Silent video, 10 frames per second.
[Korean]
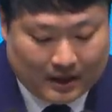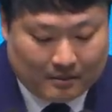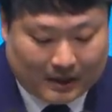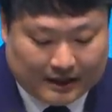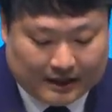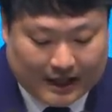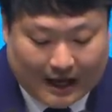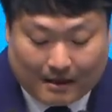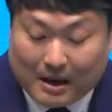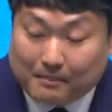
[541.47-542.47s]
마치
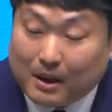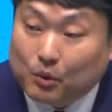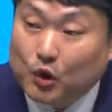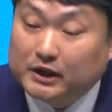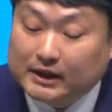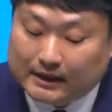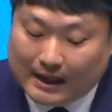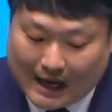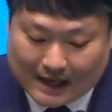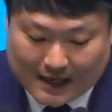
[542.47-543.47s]
사람 앞에 보이듯
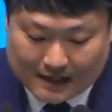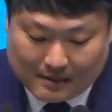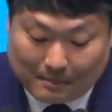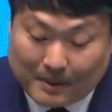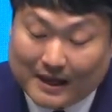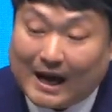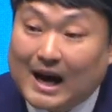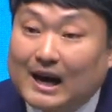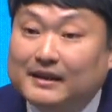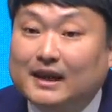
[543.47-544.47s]
하나님 앞에
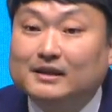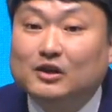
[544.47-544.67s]
나아갔다는